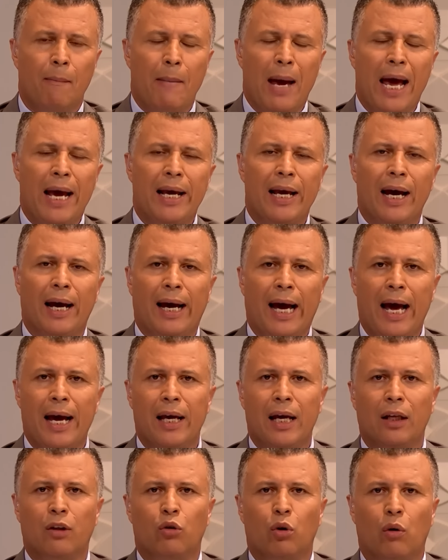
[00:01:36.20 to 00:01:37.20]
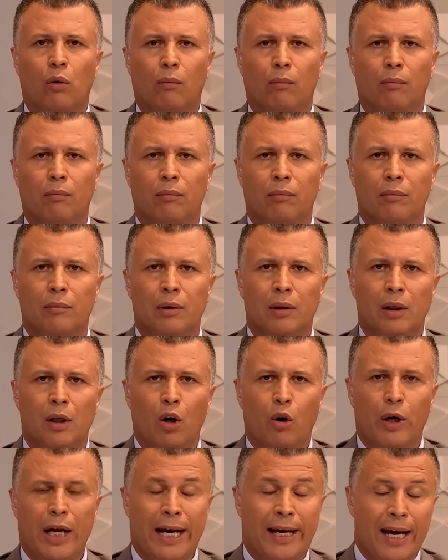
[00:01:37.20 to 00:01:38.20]
ما هي غايتهم
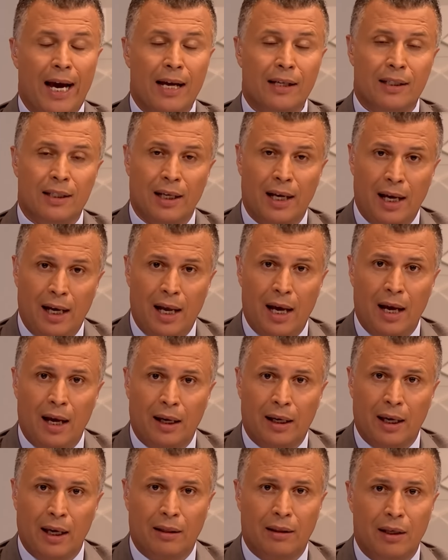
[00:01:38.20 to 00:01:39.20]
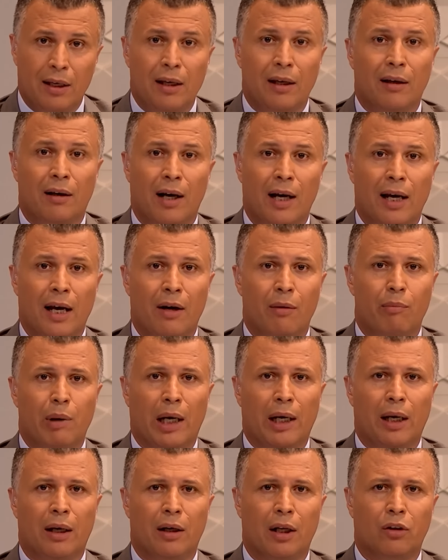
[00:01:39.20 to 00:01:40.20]
هناك أسئلة كثيرة
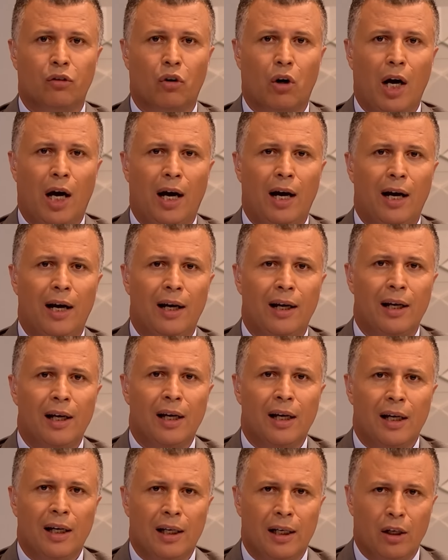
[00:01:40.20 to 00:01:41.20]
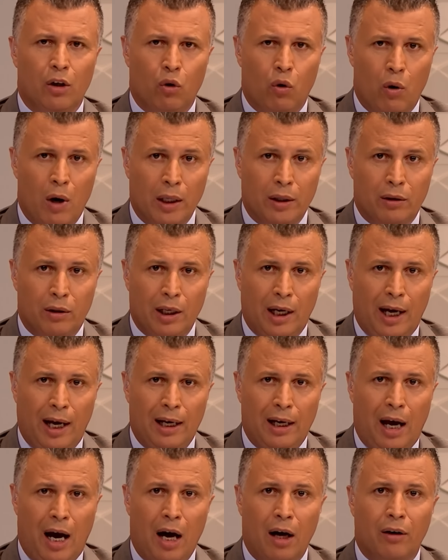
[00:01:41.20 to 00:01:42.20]
ينبغي أن نطرحها
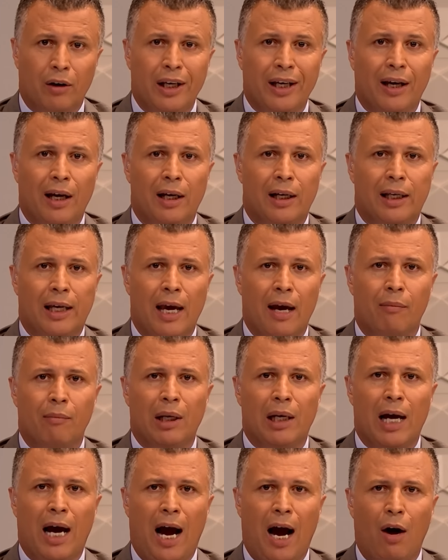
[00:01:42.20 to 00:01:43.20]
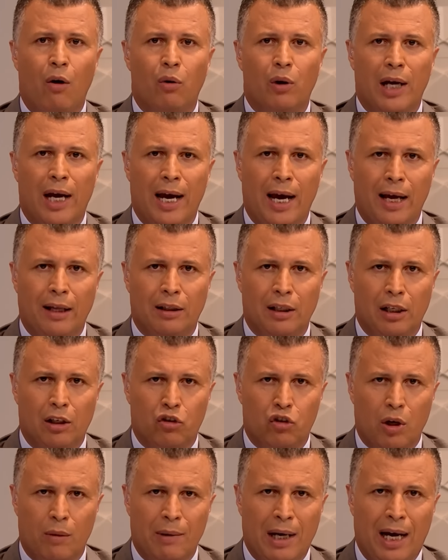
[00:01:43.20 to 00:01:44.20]
لنوضح الحقيقة الكاملة حول هذه
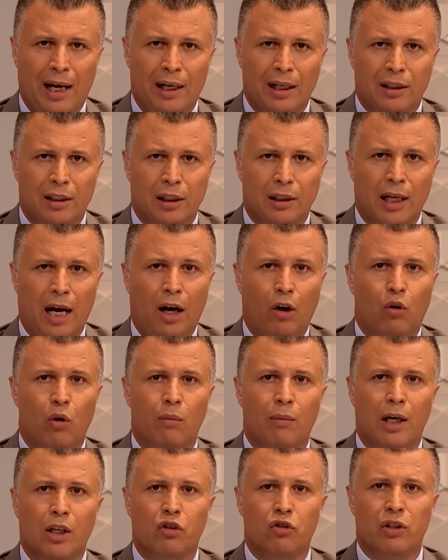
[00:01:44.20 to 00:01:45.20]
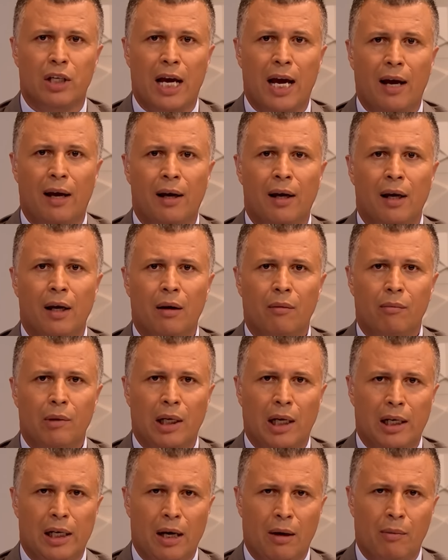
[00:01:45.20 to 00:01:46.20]
الجماعة التي تحكم أجزاء
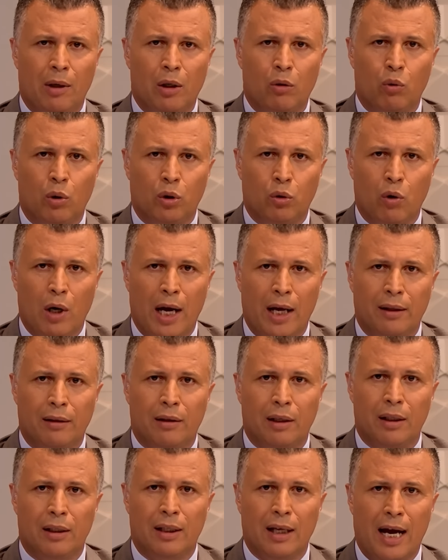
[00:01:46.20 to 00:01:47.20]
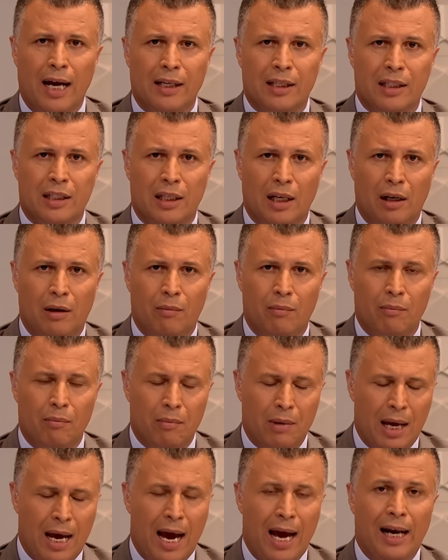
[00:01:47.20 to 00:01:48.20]
من اليمن وتهدد
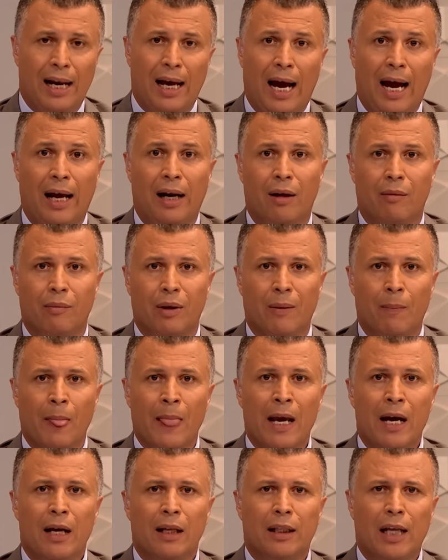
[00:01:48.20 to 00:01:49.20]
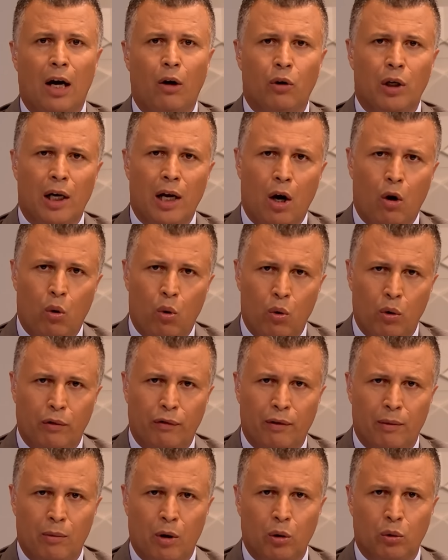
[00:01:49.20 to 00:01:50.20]
السلم العالمي دعونا
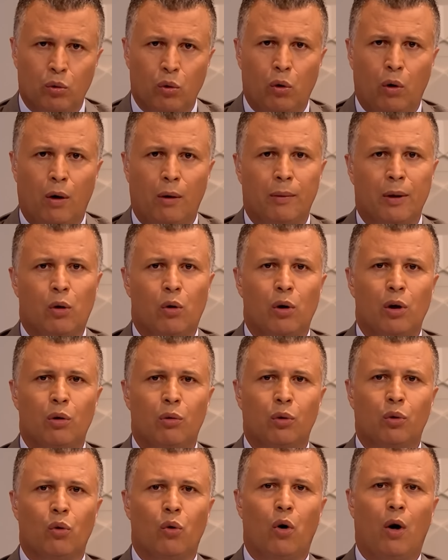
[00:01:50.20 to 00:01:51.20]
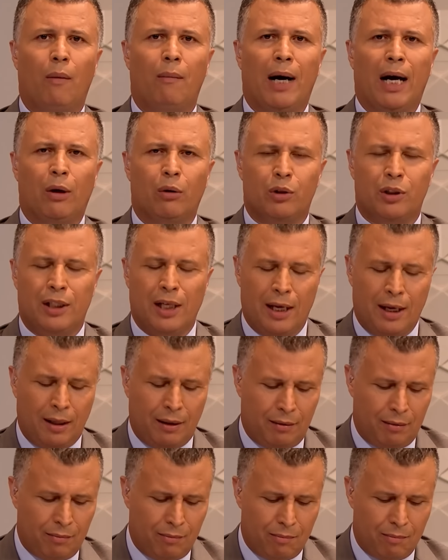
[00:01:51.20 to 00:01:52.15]
نخوض في الموضوع بكل وضوح مع الأستاذ